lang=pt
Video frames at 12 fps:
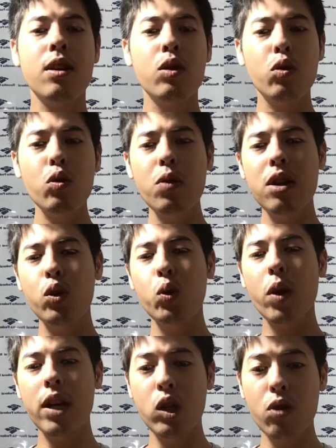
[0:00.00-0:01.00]
tudo
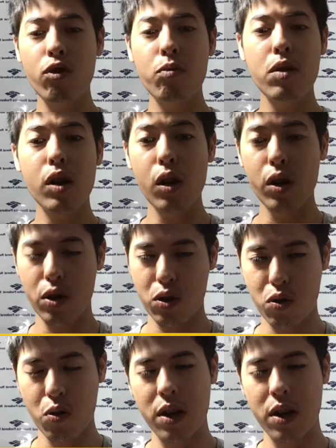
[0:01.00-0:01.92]
isso é ativo biológico,